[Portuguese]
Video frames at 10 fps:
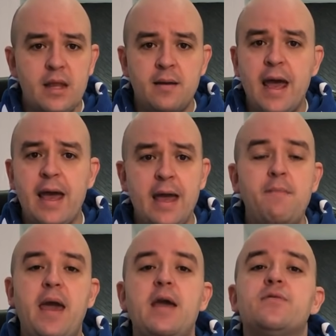né,
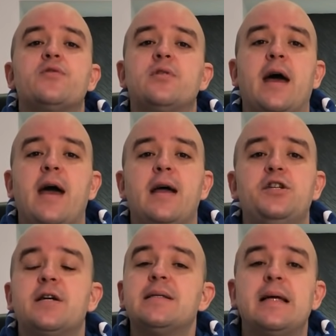e-mails é,
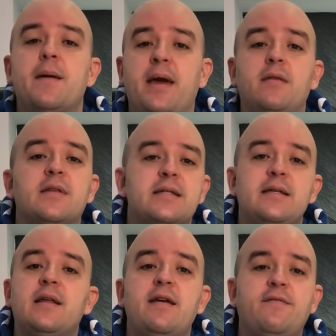de cancelamento das
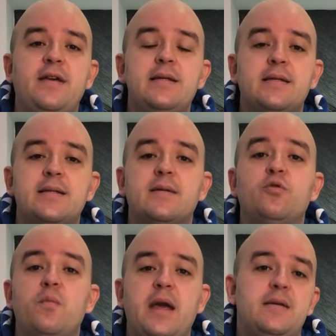entrevistas
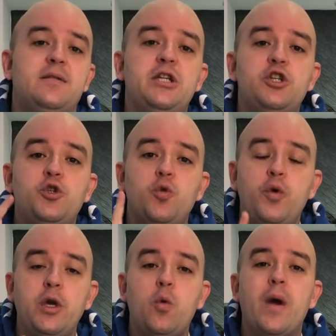do mês de
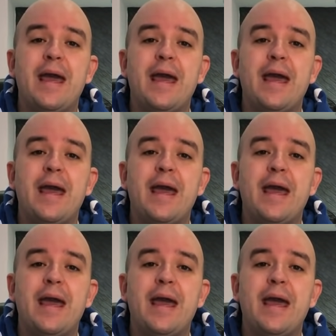junho